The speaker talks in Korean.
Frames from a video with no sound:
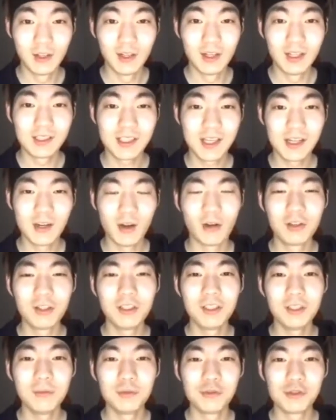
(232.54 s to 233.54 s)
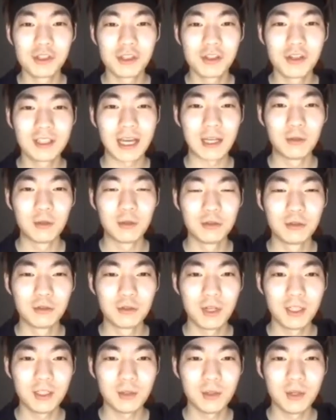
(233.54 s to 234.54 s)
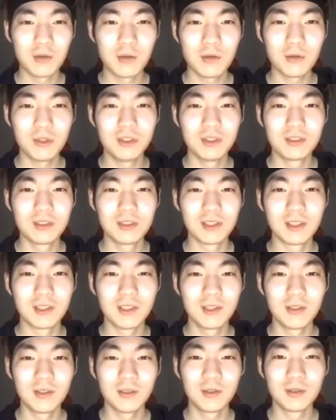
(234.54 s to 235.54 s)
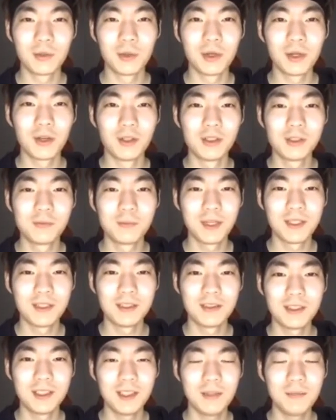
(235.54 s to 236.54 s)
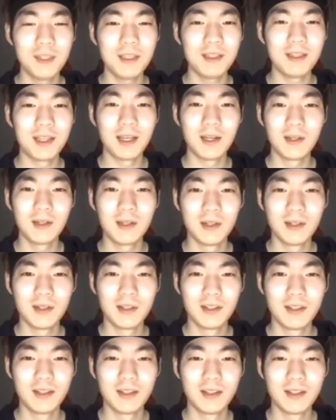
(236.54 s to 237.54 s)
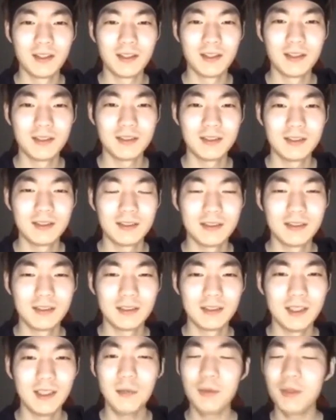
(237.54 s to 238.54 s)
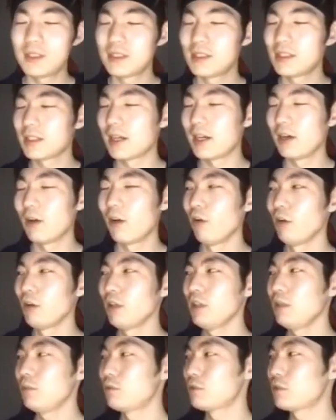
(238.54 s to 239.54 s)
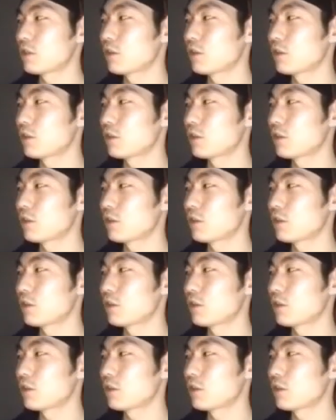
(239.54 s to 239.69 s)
14살 어린이 뮤지컬 단원으로 활동하고 있는데요. 노래 연습하는 팁이 있나요? 팁이 있을까요? 어린이